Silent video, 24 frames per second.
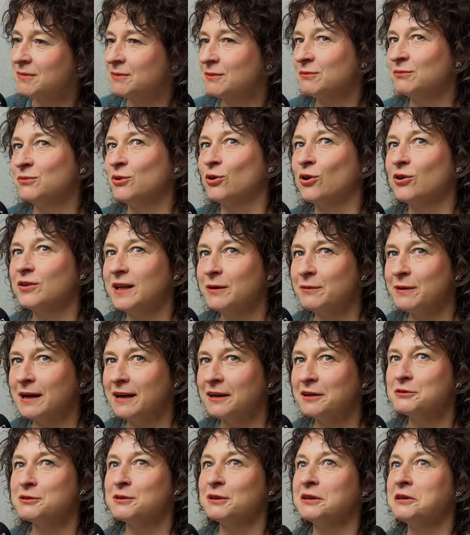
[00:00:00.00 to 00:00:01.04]
dokonała
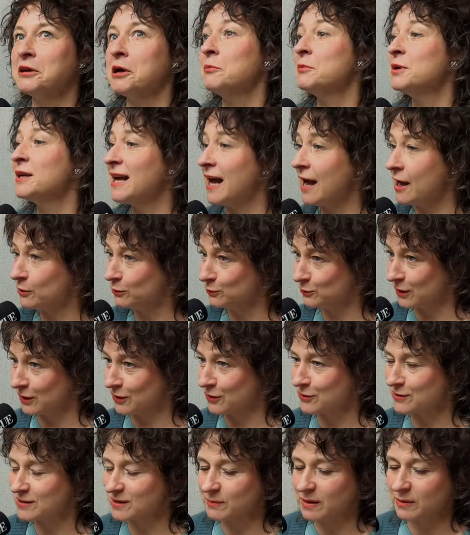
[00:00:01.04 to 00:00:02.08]
coming outu
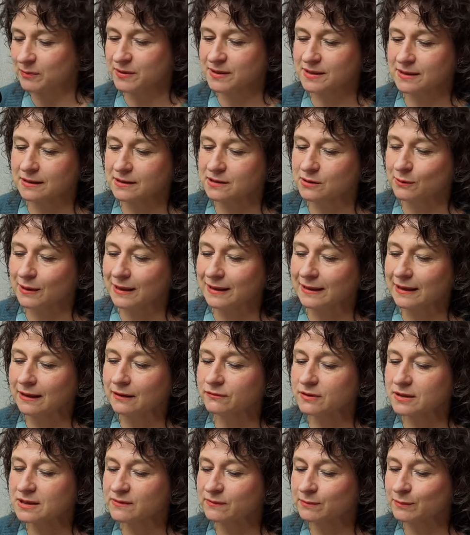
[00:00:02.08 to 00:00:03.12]
jako osoba biseksualna,
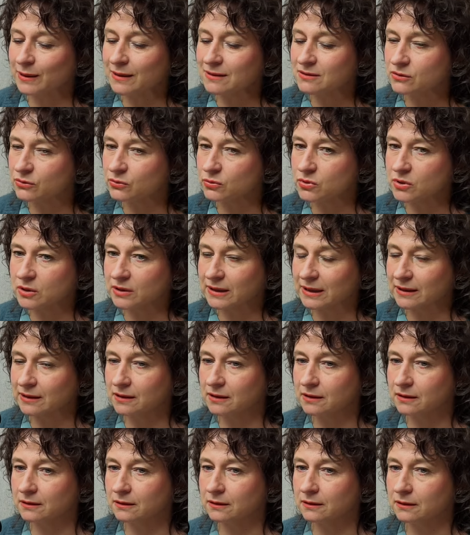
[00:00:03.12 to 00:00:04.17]
więc bardzo dużo
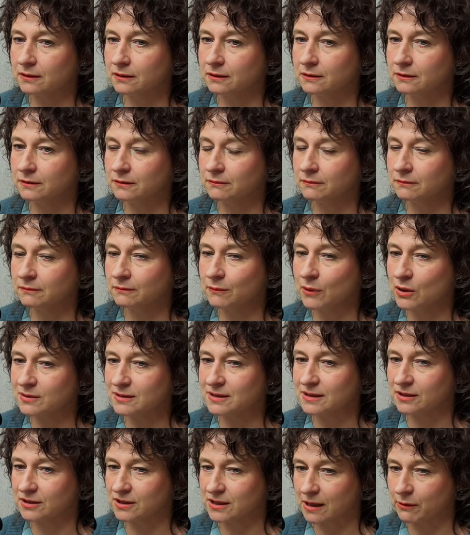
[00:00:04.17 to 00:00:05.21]
takich
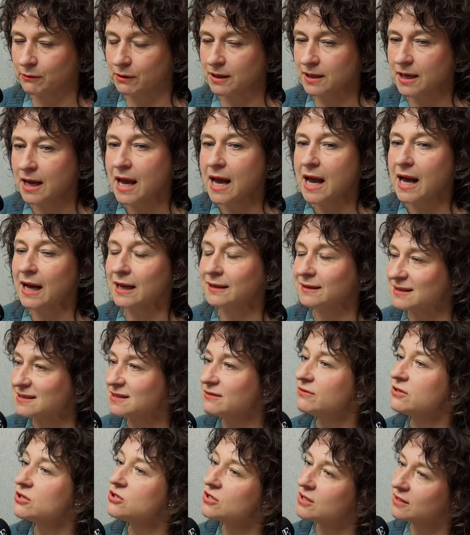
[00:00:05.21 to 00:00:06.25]
mocnych działań. A
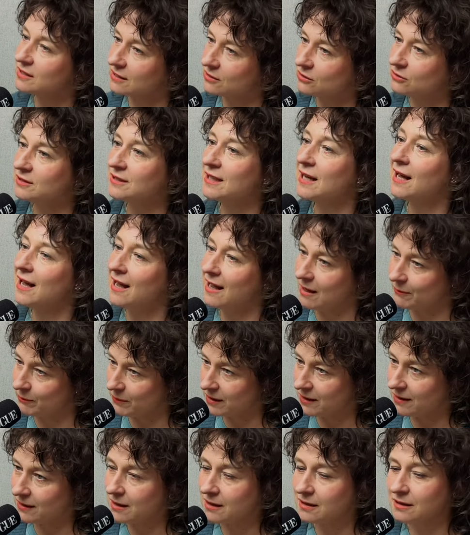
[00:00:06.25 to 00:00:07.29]
nazywasz się Karolina
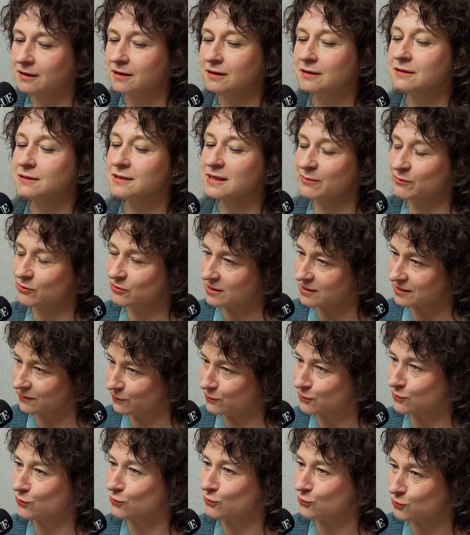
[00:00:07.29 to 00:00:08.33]
Hammer i samo
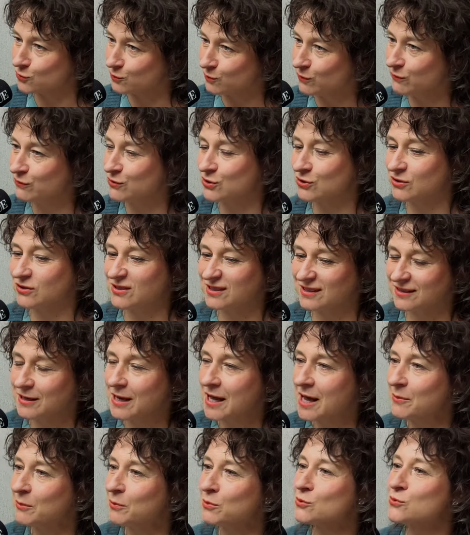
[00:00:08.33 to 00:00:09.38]
nazwisko już mówi, mówi, że to jest
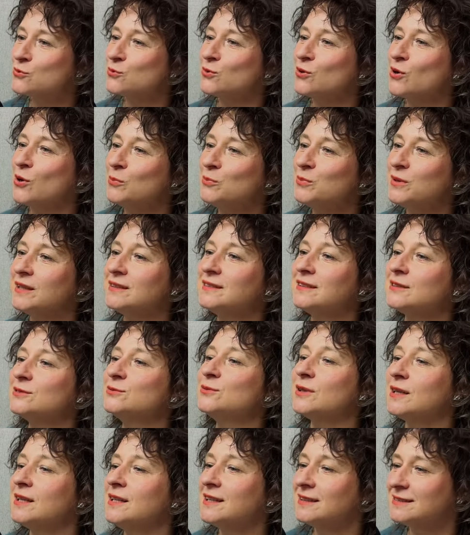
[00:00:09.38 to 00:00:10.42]
po prostu kobieta,
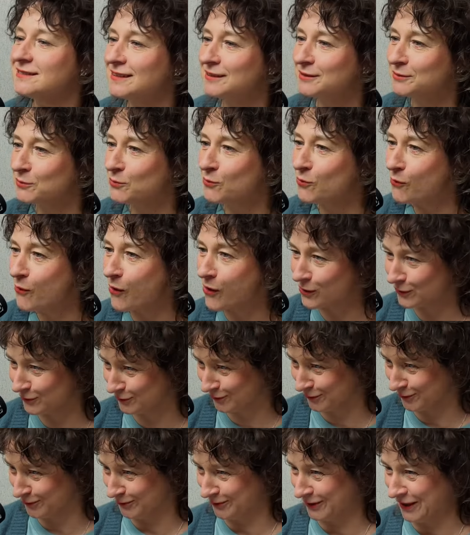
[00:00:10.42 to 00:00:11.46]
która jak ten
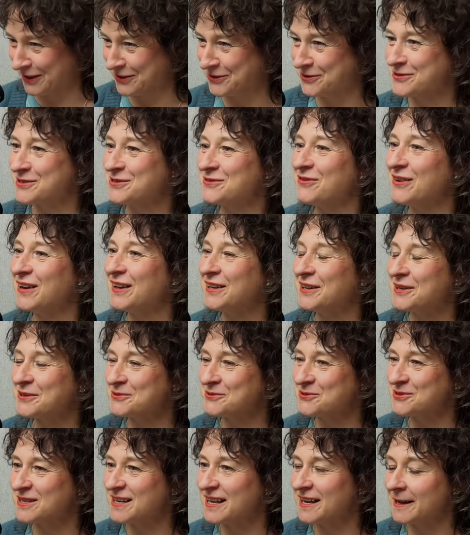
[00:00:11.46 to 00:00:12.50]
młot tutaj rozwala
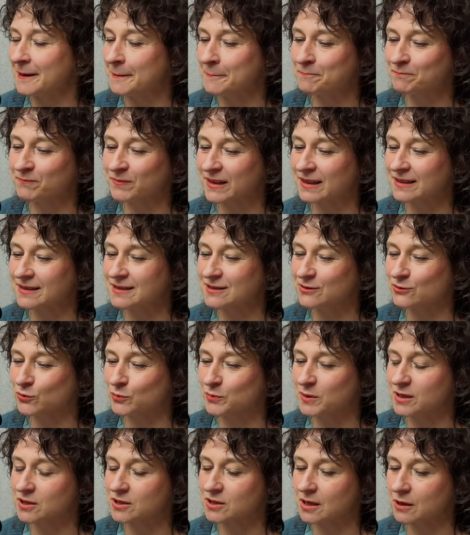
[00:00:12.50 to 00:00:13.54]
różne e,
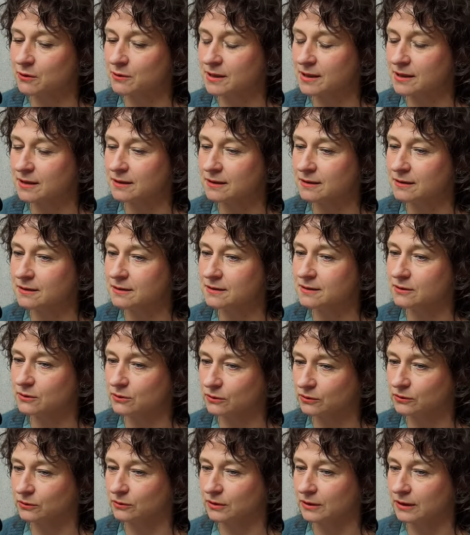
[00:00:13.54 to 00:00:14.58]
strupieszałe e,
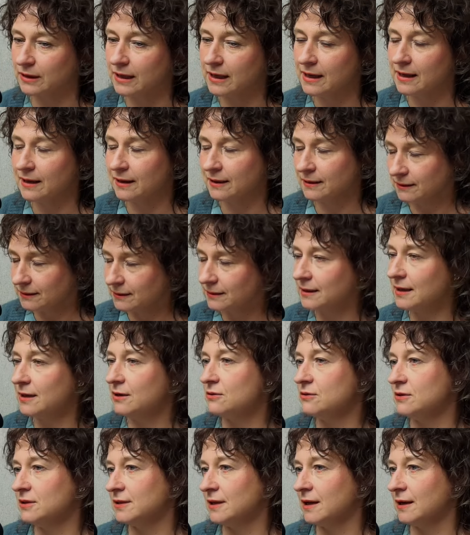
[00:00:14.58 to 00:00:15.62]
struktury.
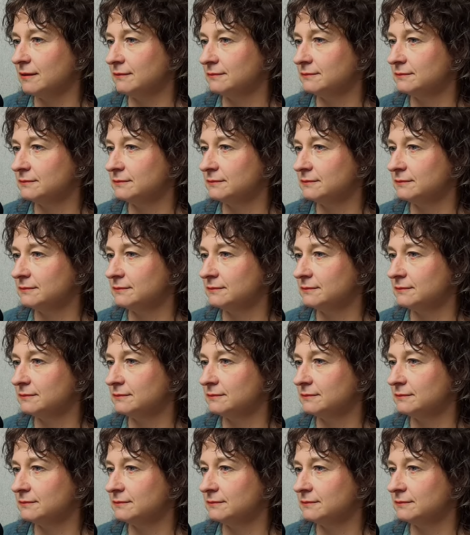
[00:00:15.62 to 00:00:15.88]
Karolina.